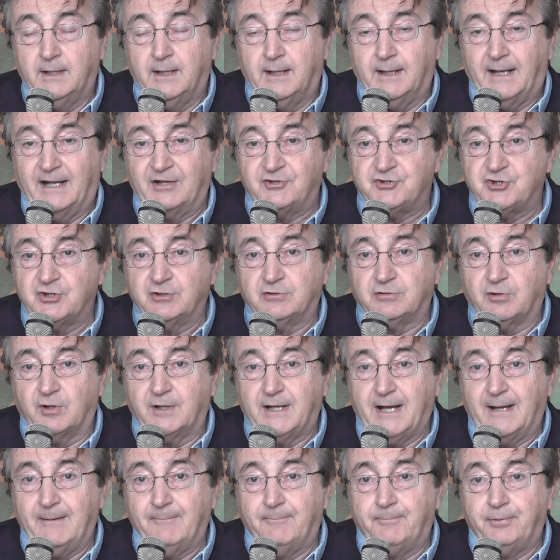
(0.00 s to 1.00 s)
a
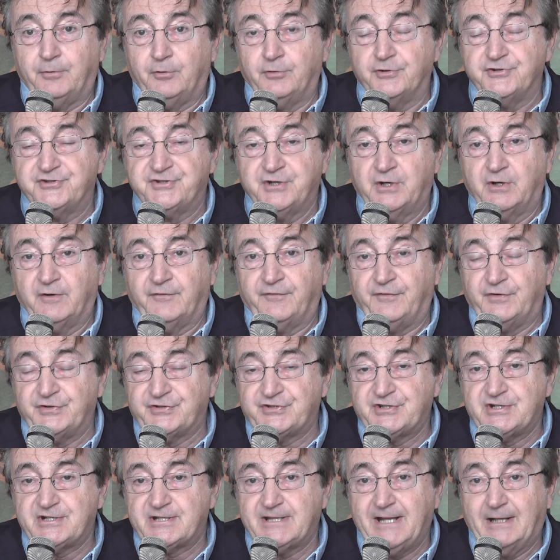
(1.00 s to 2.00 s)
centrocampo se non
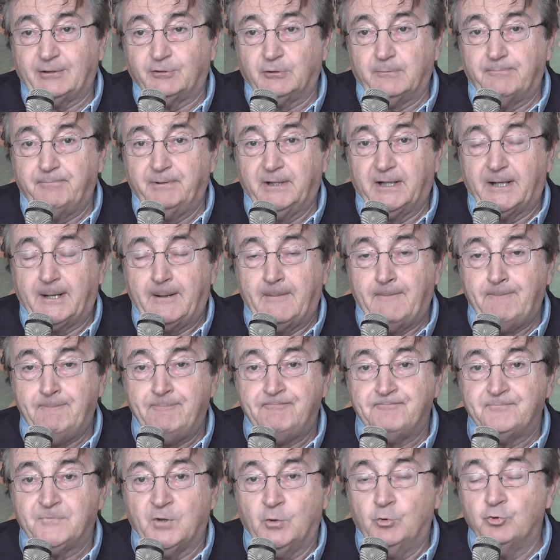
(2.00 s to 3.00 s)
fosse stato per
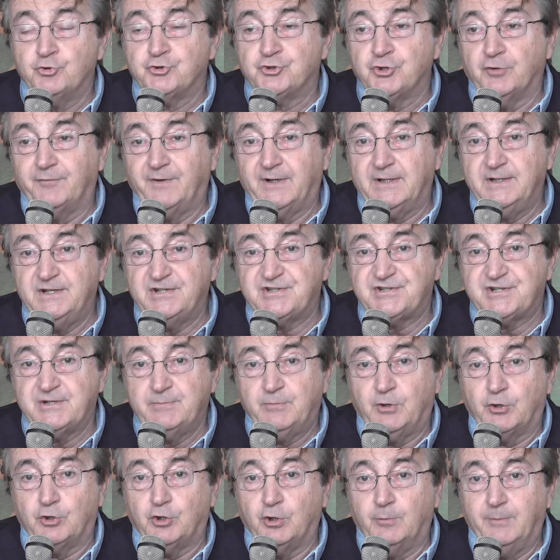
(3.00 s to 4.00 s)
un
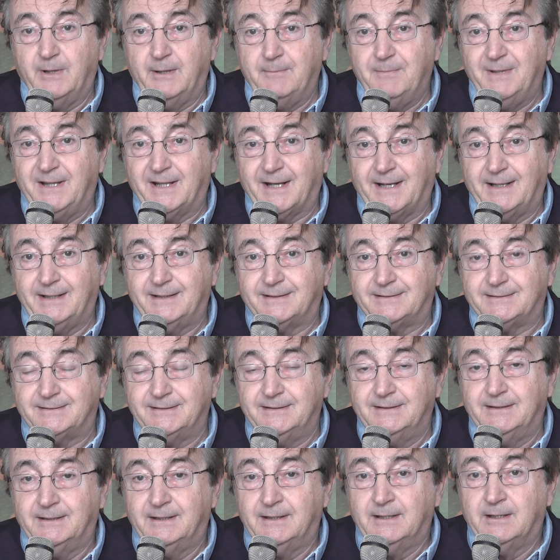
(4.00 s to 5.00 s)
giovanissimo come
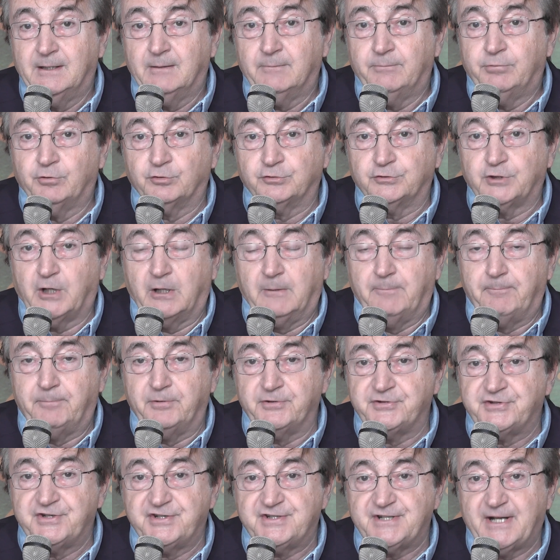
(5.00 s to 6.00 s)
Miretti
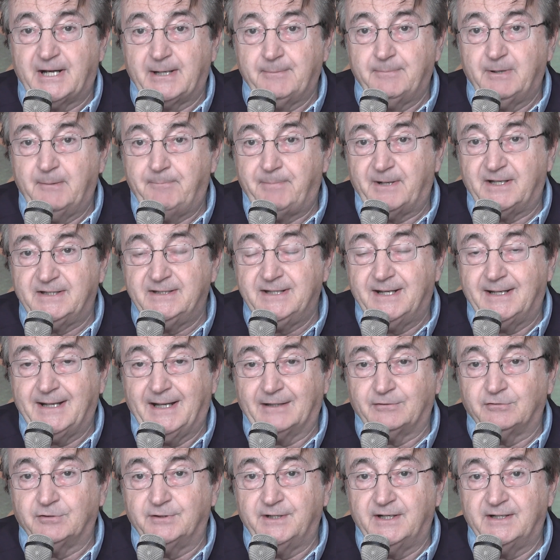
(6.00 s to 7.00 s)
purtroppo si sarebbe
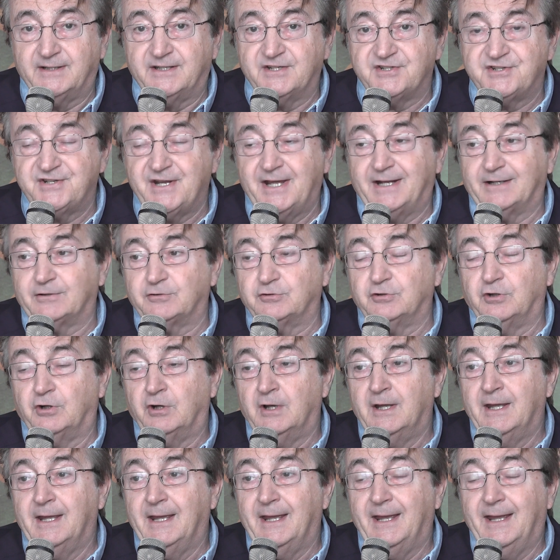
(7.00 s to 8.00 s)
predicato nel deserto
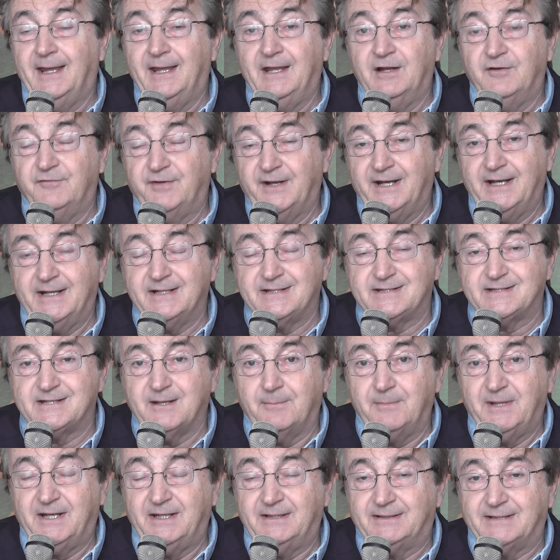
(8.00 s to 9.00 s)
e il Venezia
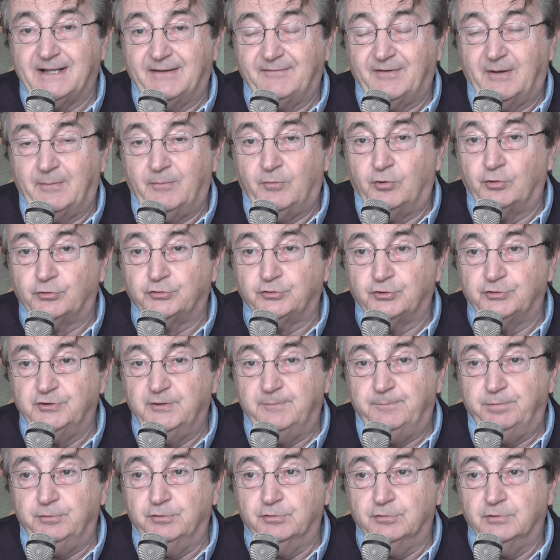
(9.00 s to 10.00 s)
meritava molto
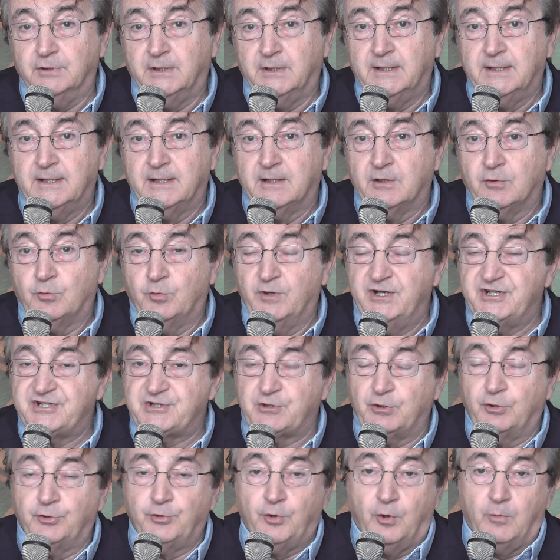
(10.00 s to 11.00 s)
di più.
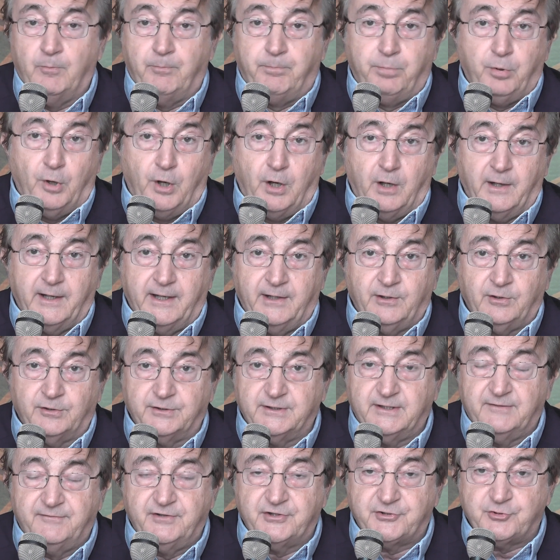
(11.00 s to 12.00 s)
Questo non può e non
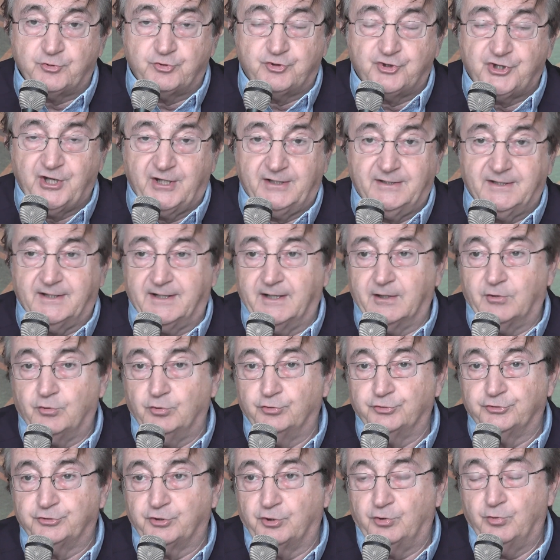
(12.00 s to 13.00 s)
deve succedere
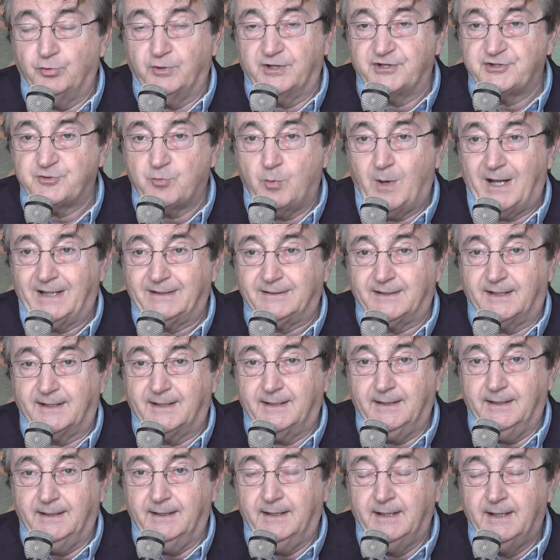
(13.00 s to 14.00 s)
contro una squadra
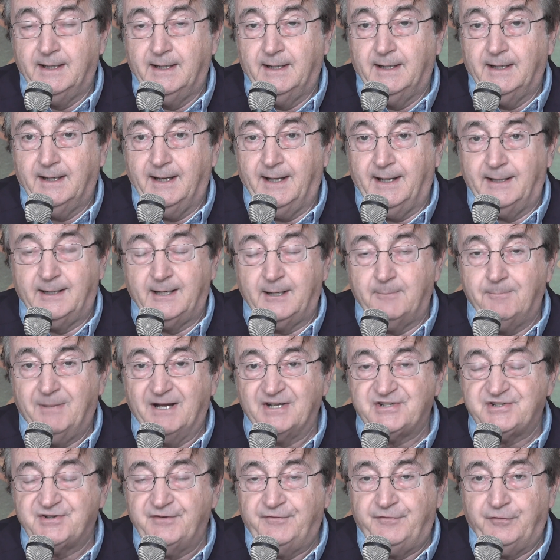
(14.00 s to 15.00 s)
che è nei
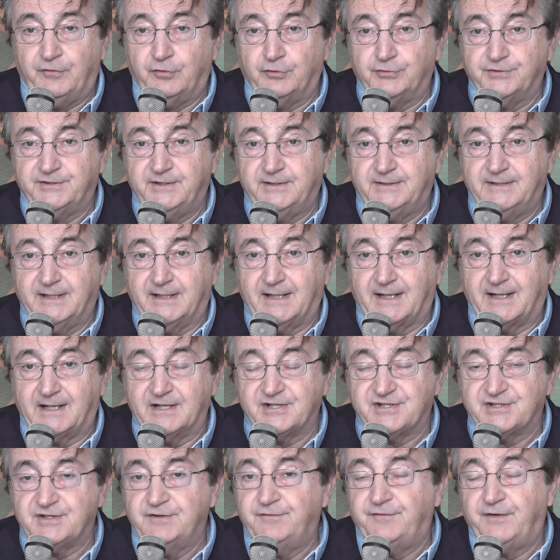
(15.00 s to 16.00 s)
bassi fondi della
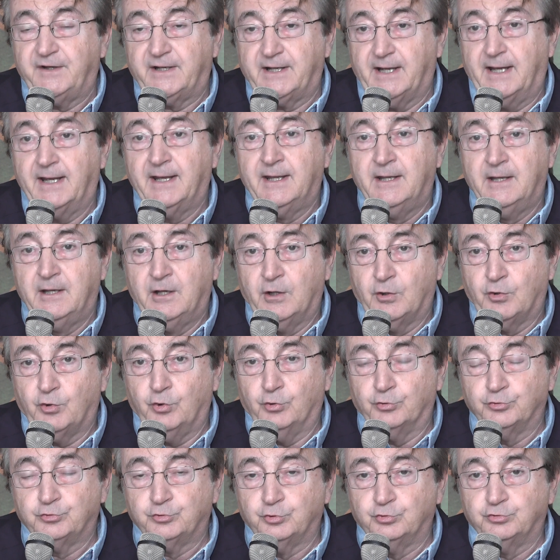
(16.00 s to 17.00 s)
classifica,
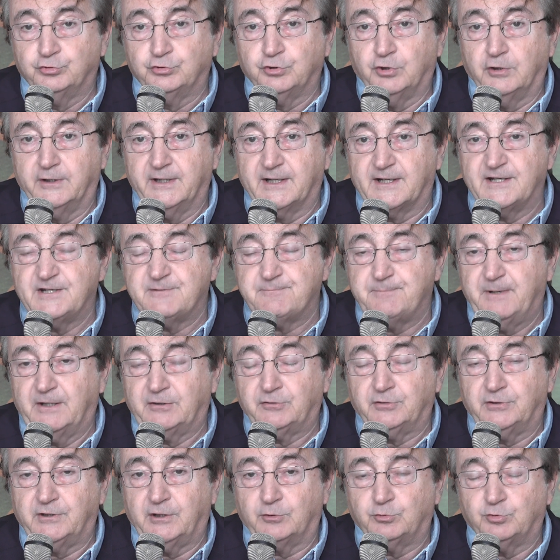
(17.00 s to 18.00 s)
con tutto il
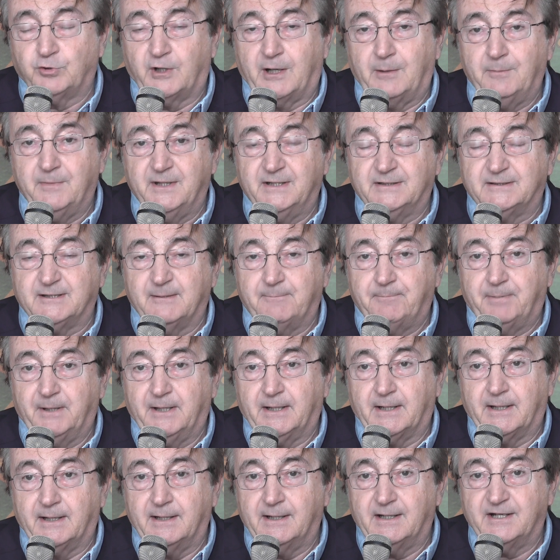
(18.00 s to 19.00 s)
rispetto naturalmente
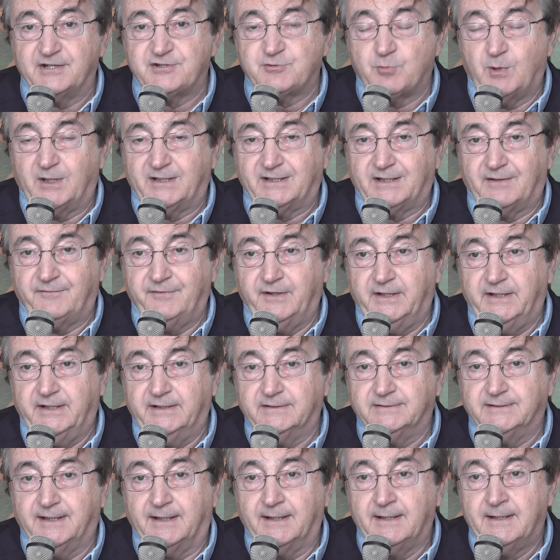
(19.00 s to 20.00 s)
per la squadra
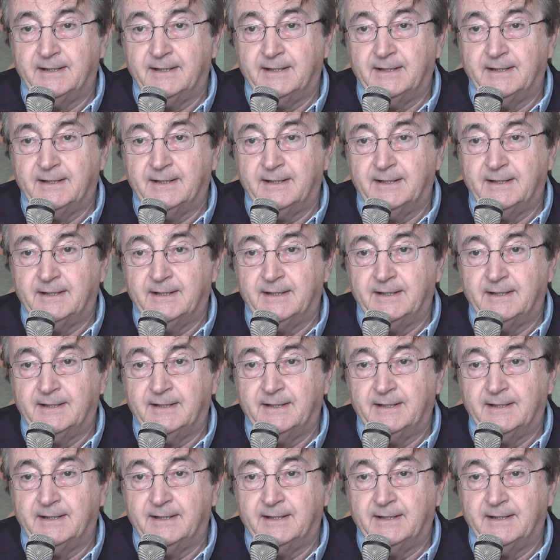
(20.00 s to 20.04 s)
veneta.